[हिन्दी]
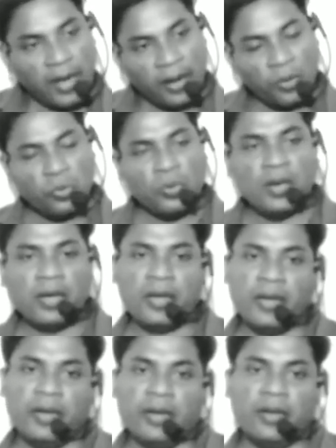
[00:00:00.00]
आऊँगा
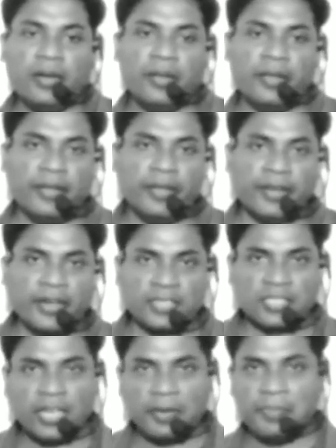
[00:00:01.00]

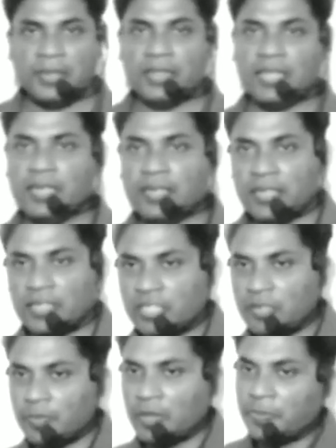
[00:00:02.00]
रक्षाबंधन के
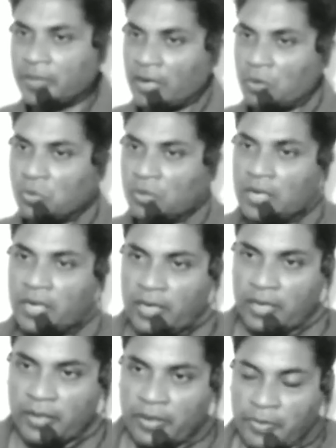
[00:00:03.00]
समय पर आऊँगा
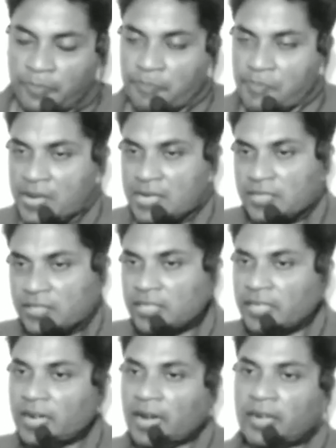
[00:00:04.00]
बहन
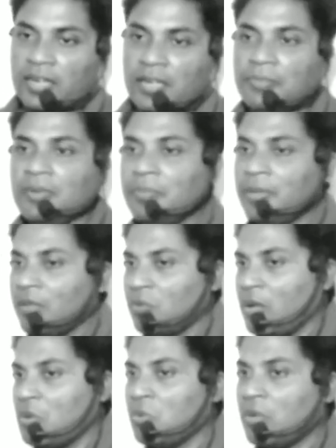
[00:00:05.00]
से राखी भी
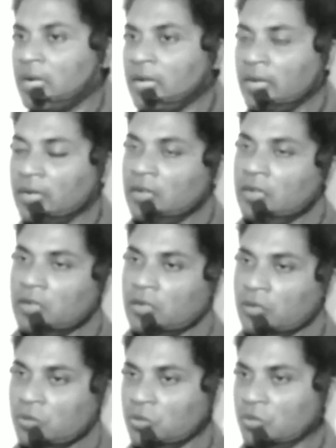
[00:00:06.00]
बंधवाऊँगा
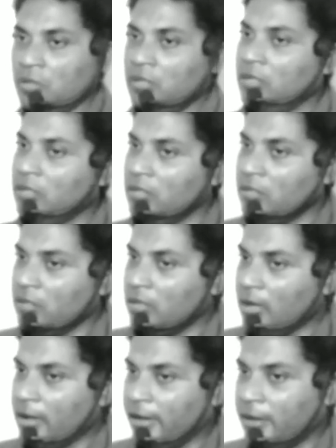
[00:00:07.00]
और
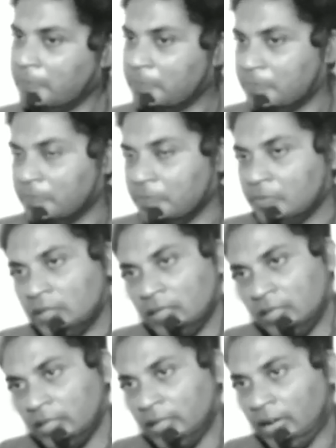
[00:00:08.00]

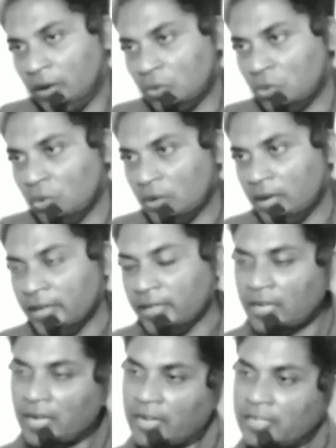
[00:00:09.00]
आपकी आँखों का
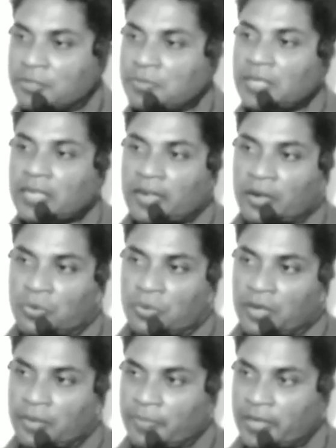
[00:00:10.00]
इलाज भी
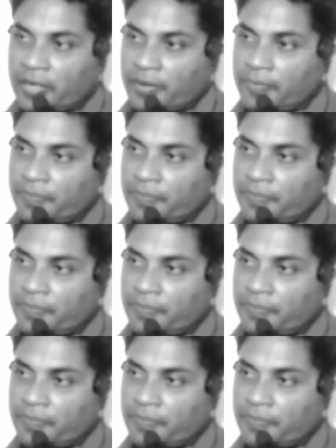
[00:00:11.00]
कराऊँगा माँ